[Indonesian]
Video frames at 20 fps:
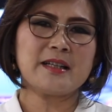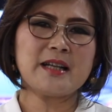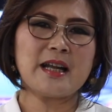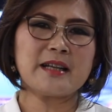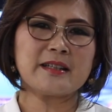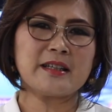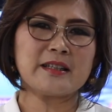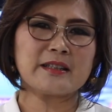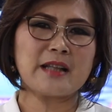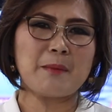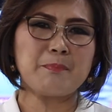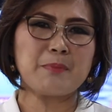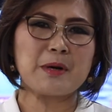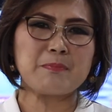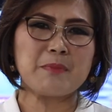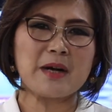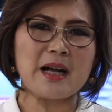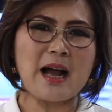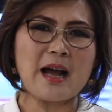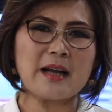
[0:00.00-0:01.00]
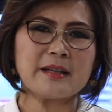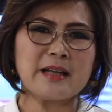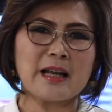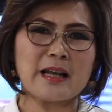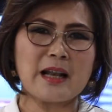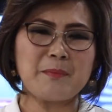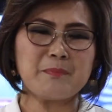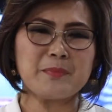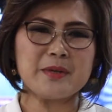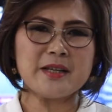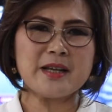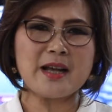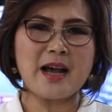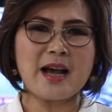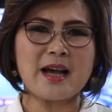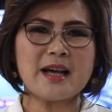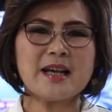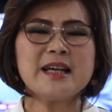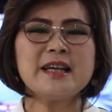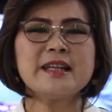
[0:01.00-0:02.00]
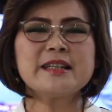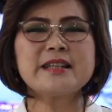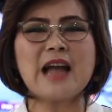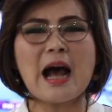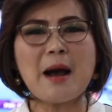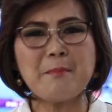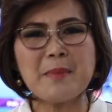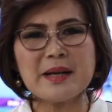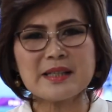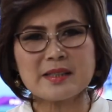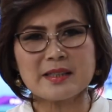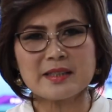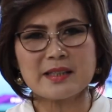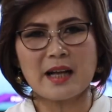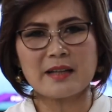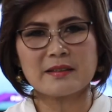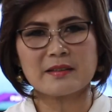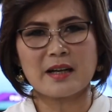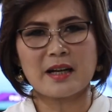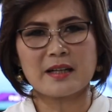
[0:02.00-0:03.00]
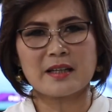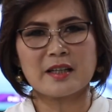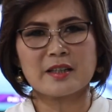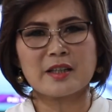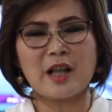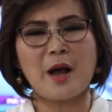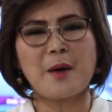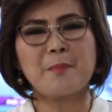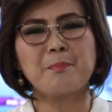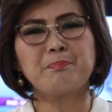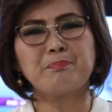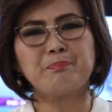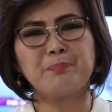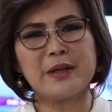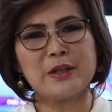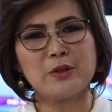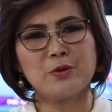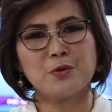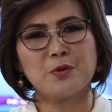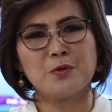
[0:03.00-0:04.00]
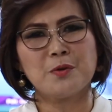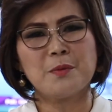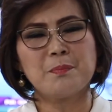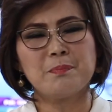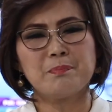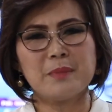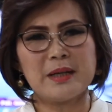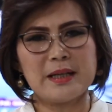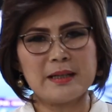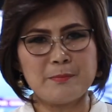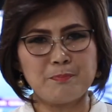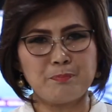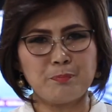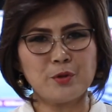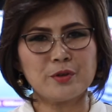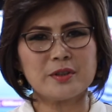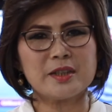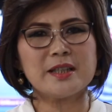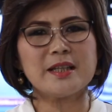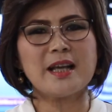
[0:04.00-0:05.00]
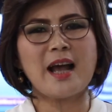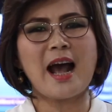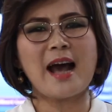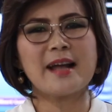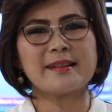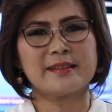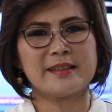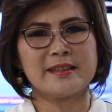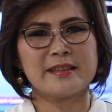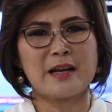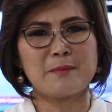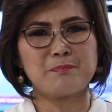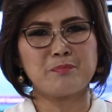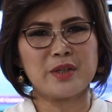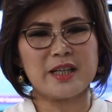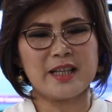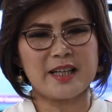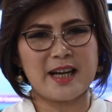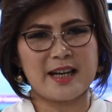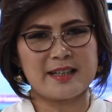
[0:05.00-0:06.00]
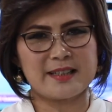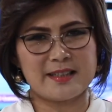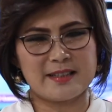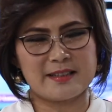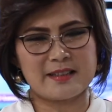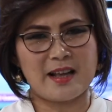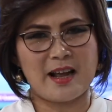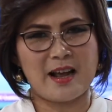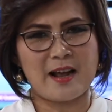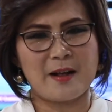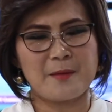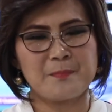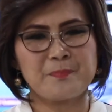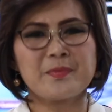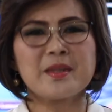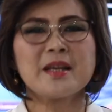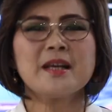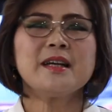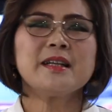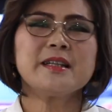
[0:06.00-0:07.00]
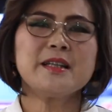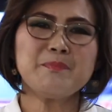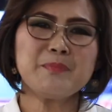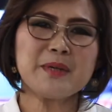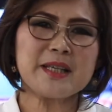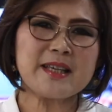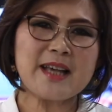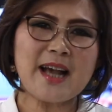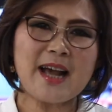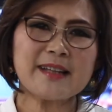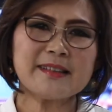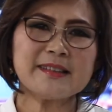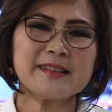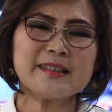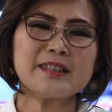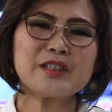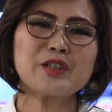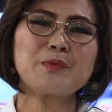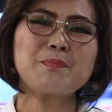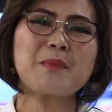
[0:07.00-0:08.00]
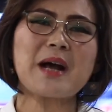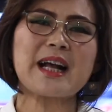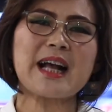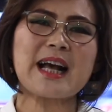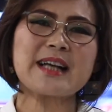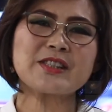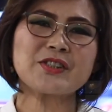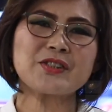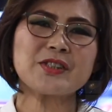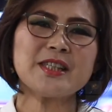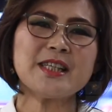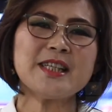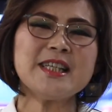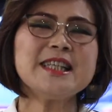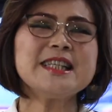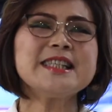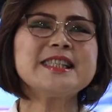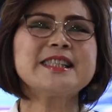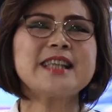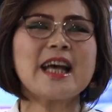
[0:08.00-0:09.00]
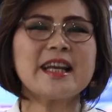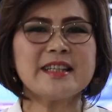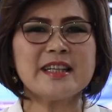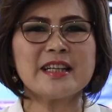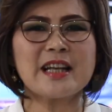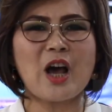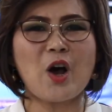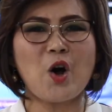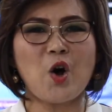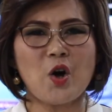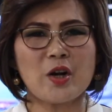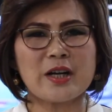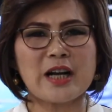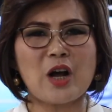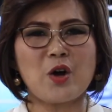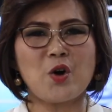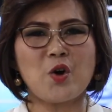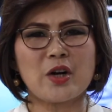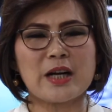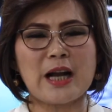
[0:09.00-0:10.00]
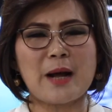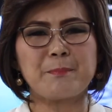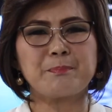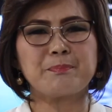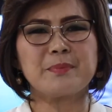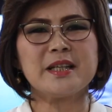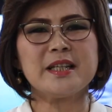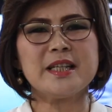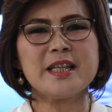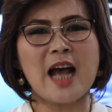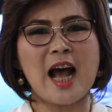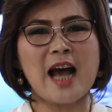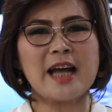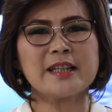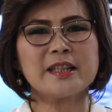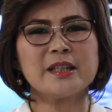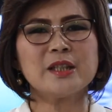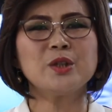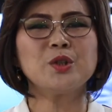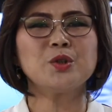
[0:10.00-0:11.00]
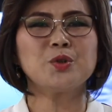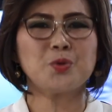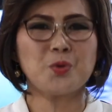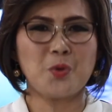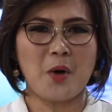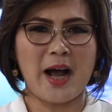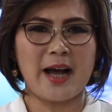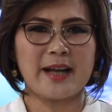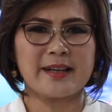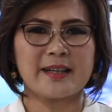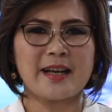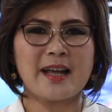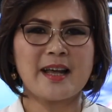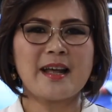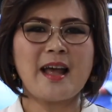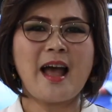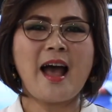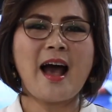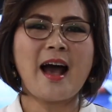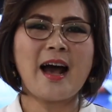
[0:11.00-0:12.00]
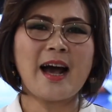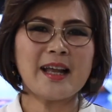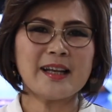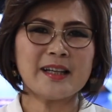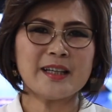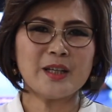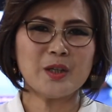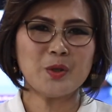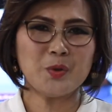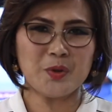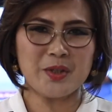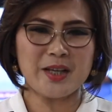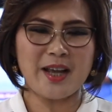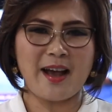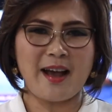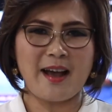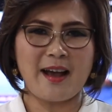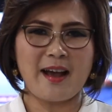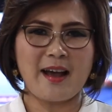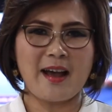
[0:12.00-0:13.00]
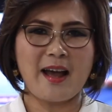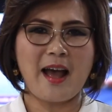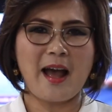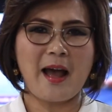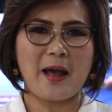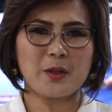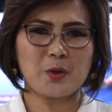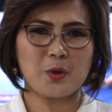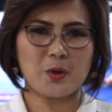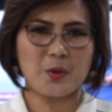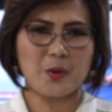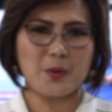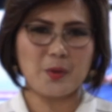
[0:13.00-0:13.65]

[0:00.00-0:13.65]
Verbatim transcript: dan kita bermegah dalam Dia, damai sejahtera kita penuh meliputi hati dan pikiran kita. Demikian, terima kasih. Jadilah orang-orang pilihan Tuhan. Haleluya!